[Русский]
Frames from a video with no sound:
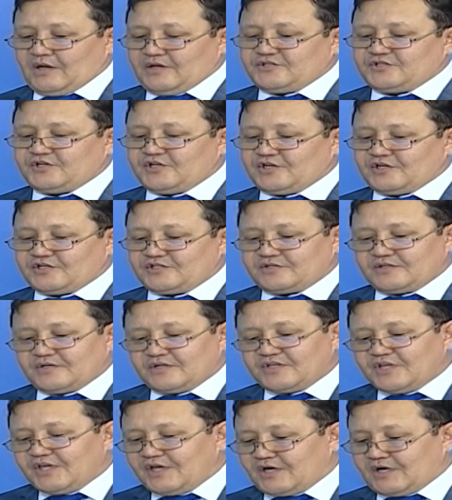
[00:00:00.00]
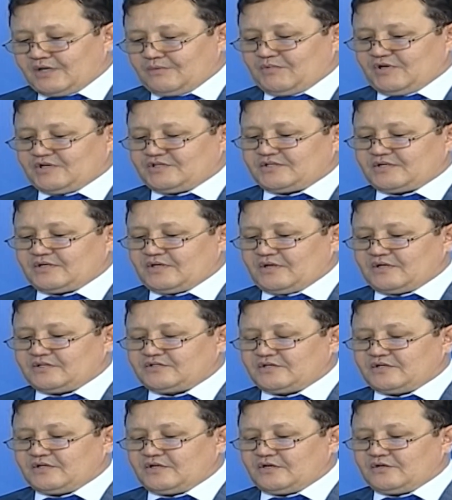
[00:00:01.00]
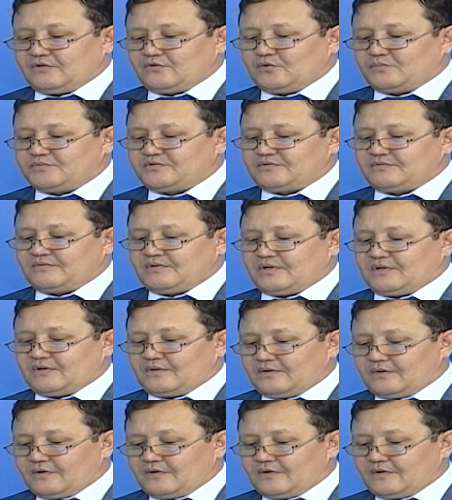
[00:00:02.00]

через некоммерческие акционерные общества